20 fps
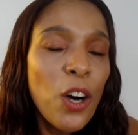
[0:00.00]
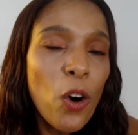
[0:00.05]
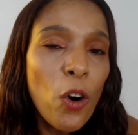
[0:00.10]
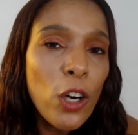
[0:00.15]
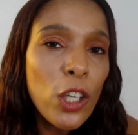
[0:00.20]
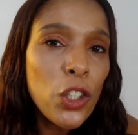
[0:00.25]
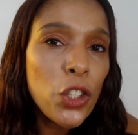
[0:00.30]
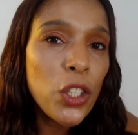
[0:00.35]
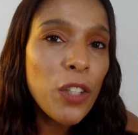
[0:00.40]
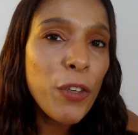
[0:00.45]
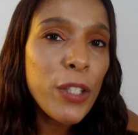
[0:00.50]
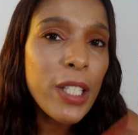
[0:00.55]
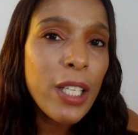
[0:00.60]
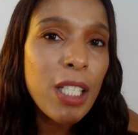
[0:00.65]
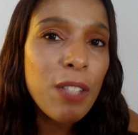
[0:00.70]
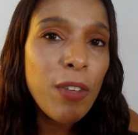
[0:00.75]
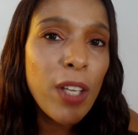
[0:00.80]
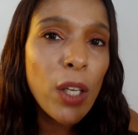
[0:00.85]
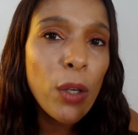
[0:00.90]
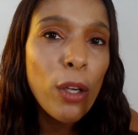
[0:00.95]
Hoje
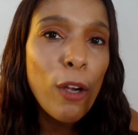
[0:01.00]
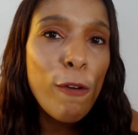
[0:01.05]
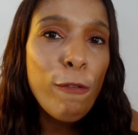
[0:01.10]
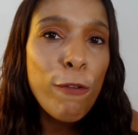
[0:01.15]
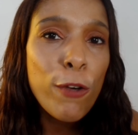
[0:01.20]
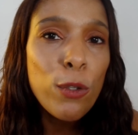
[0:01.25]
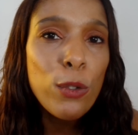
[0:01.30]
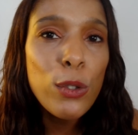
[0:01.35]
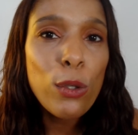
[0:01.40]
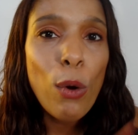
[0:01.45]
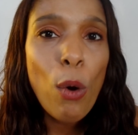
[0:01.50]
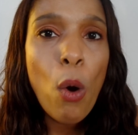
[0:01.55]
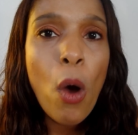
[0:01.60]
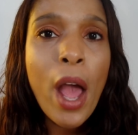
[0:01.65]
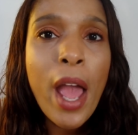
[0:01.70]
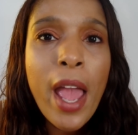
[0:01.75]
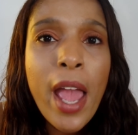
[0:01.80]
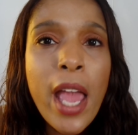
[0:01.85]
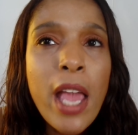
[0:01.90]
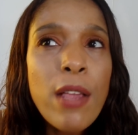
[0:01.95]
vocês viram que eu fui nos
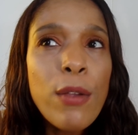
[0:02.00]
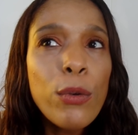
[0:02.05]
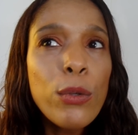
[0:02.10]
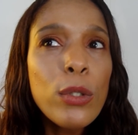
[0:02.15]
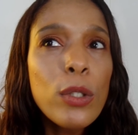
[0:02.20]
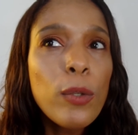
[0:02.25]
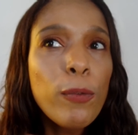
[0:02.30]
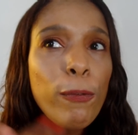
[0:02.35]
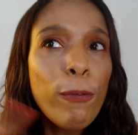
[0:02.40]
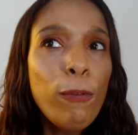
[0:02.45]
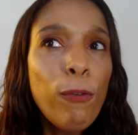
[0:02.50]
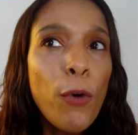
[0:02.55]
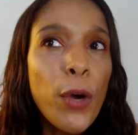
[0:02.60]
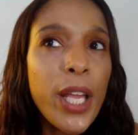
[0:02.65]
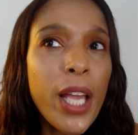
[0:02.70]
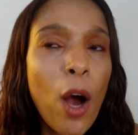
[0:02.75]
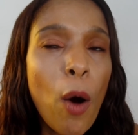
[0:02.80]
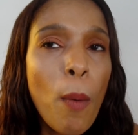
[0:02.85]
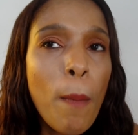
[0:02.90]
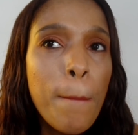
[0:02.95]
correios,
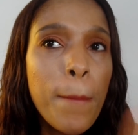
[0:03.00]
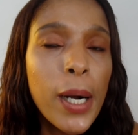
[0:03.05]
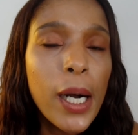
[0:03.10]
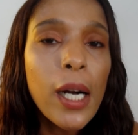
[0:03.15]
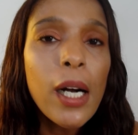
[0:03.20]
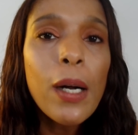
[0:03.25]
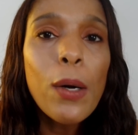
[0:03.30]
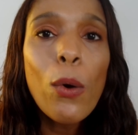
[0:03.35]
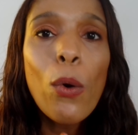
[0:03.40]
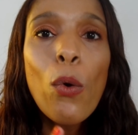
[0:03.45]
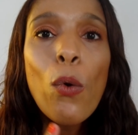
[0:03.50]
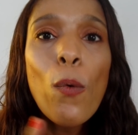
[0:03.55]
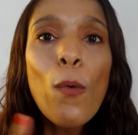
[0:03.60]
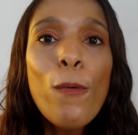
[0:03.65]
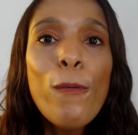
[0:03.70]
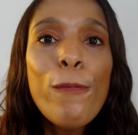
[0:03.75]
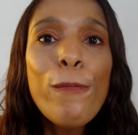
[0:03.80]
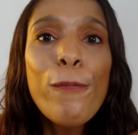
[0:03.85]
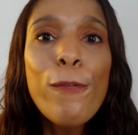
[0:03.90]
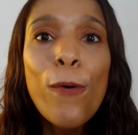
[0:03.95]
fui ao
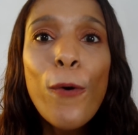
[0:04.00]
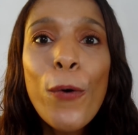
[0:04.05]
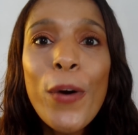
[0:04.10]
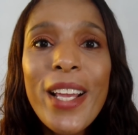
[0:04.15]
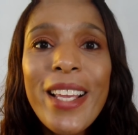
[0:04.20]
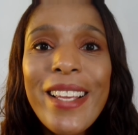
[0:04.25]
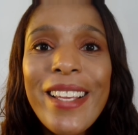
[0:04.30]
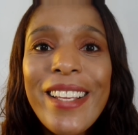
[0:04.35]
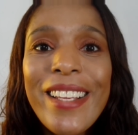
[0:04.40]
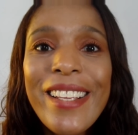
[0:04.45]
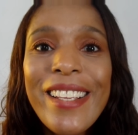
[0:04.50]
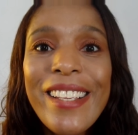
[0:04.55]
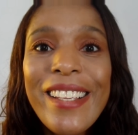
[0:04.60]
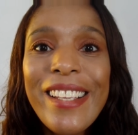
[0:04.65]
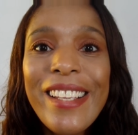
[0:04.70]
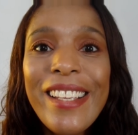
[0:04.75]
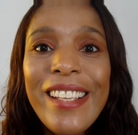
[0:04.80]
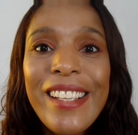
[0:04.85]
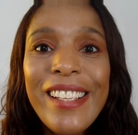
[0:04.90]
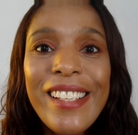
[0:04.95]
banco,
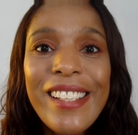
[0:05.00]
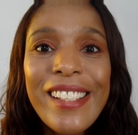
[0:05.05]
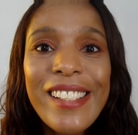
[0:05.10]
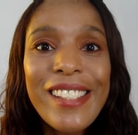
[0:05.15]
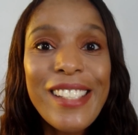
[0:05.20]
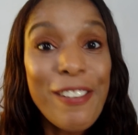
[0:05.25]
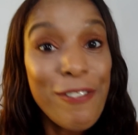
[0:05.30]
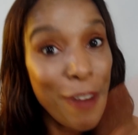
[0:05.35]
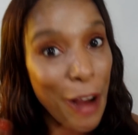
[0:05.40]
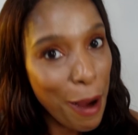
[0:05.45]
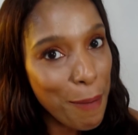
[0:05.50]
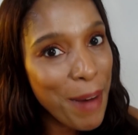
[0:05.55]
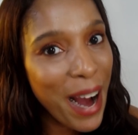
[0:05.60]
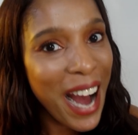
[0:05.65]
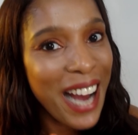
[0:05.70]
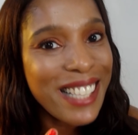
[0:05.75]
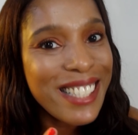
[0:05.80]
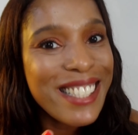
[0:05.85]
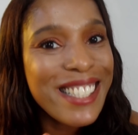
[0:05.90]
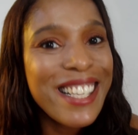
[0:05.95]
fui na
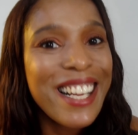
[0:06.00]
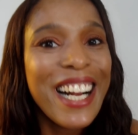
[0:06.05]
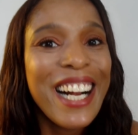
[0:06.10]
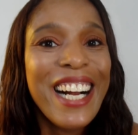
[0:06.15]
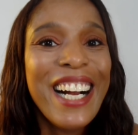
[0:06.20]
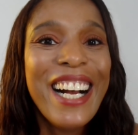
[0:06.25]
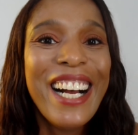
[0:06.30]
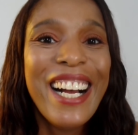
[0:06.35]
farmácia,